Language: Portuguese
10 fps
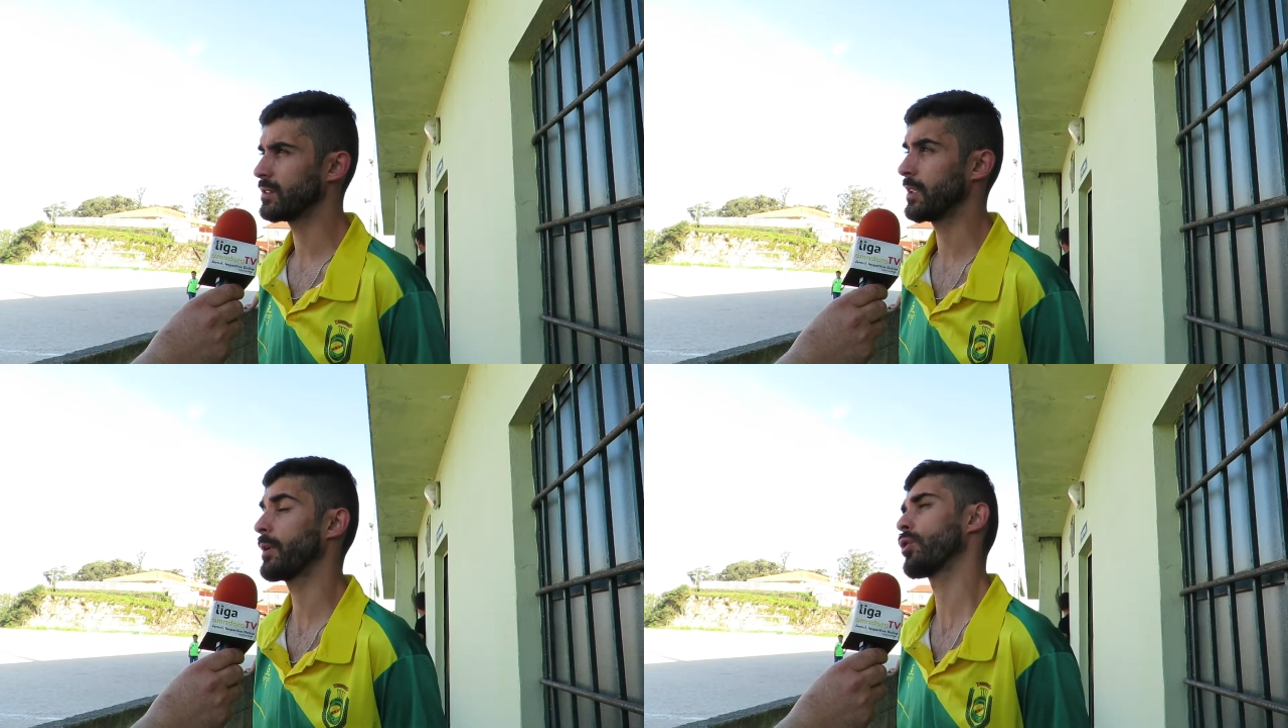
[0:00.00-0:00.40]

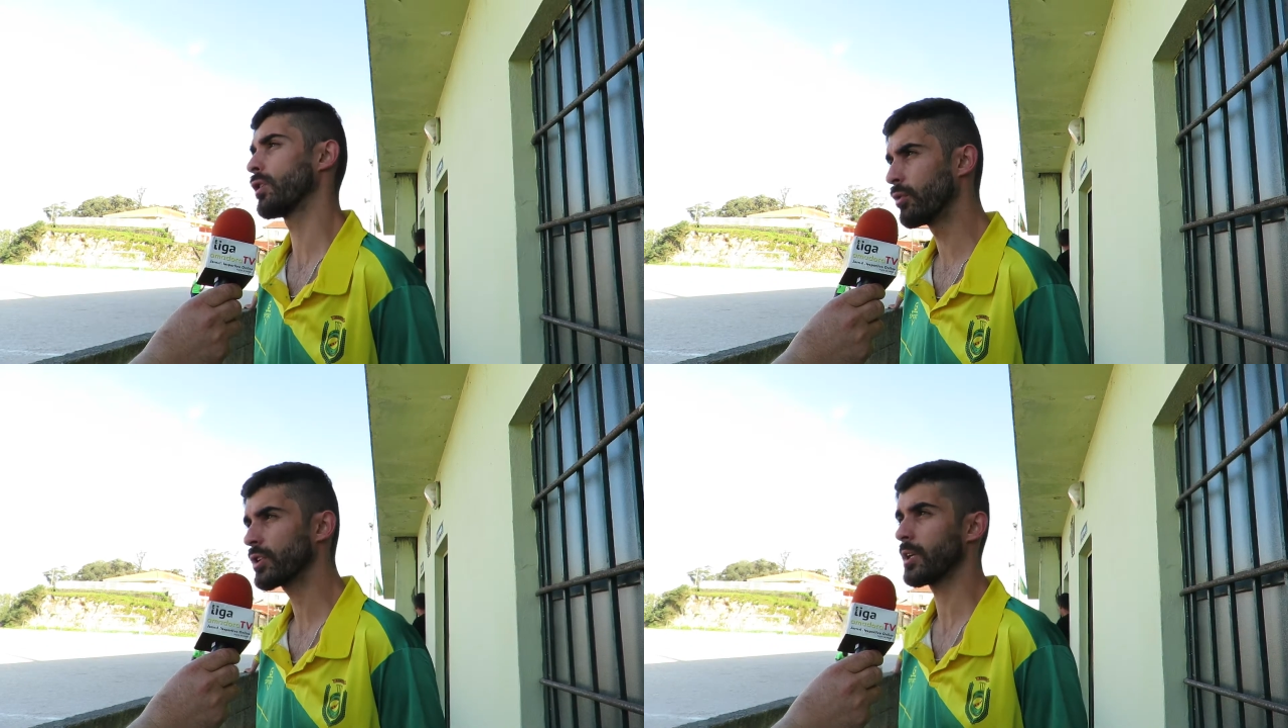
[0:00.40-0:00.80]
derivado ao
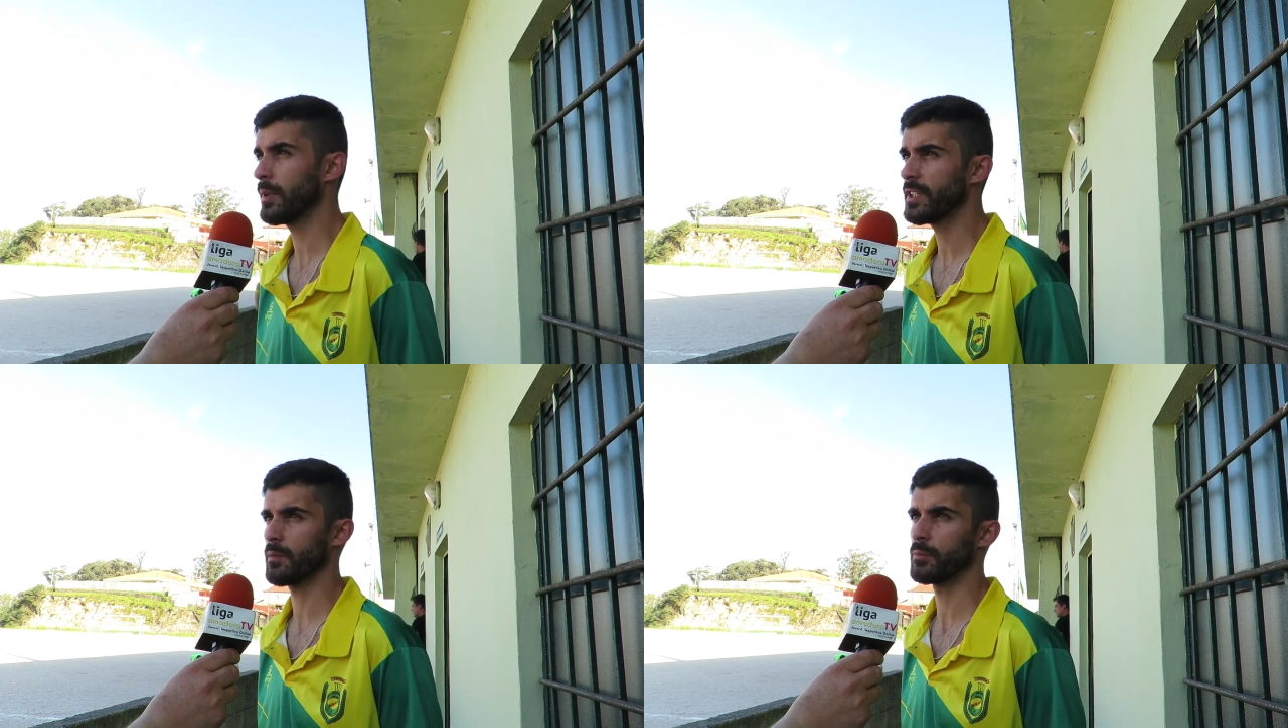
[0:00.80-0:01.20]
calor
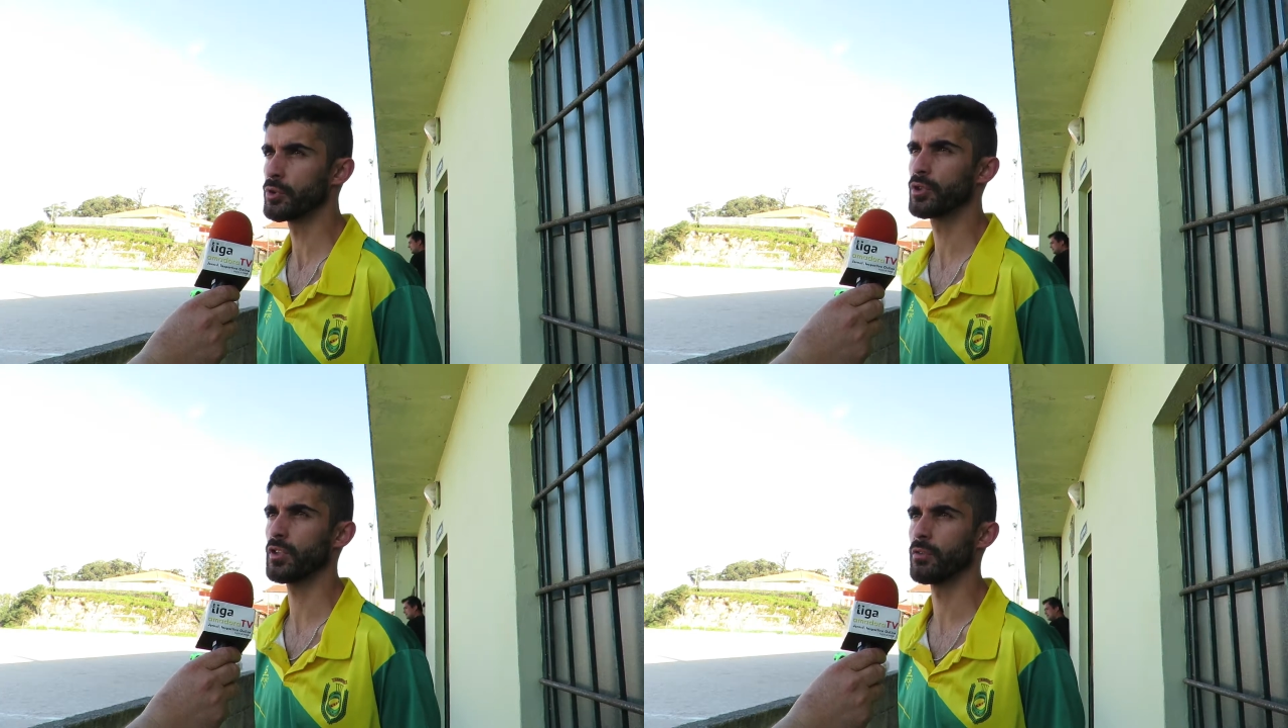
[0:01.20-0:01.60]
também, estava
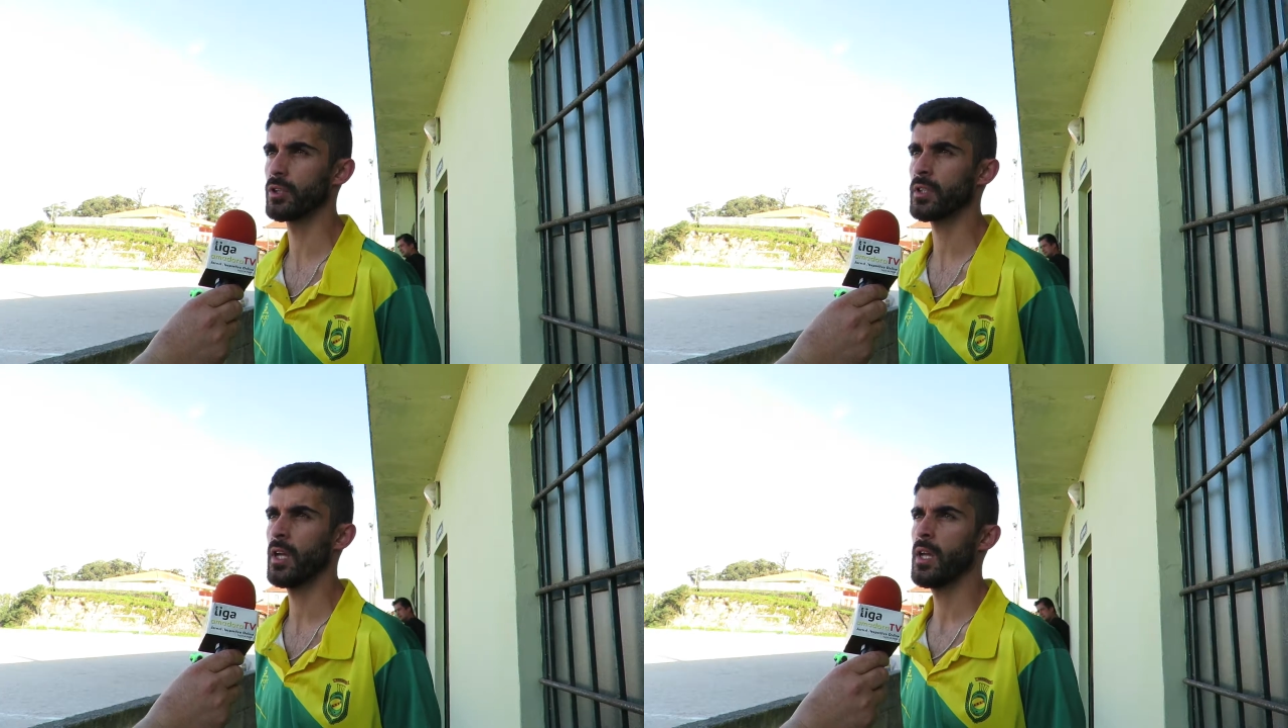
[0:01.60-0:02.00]
muito
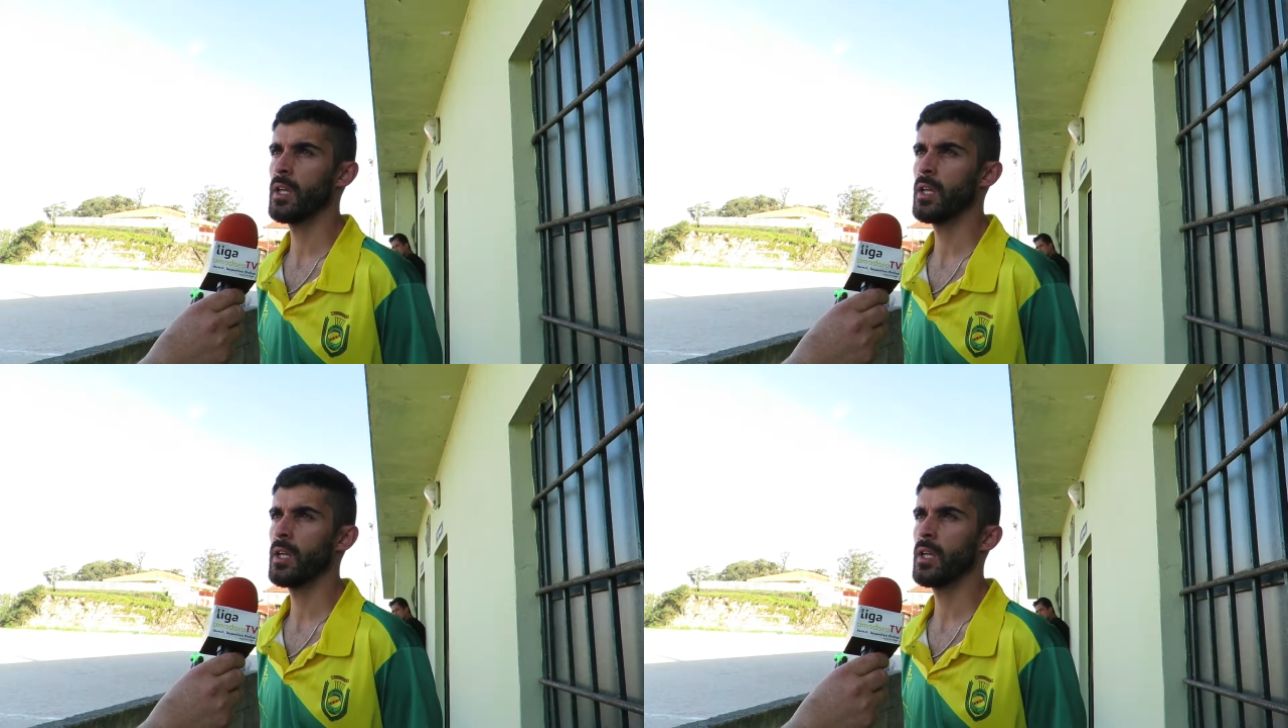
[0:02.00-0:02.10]
calor.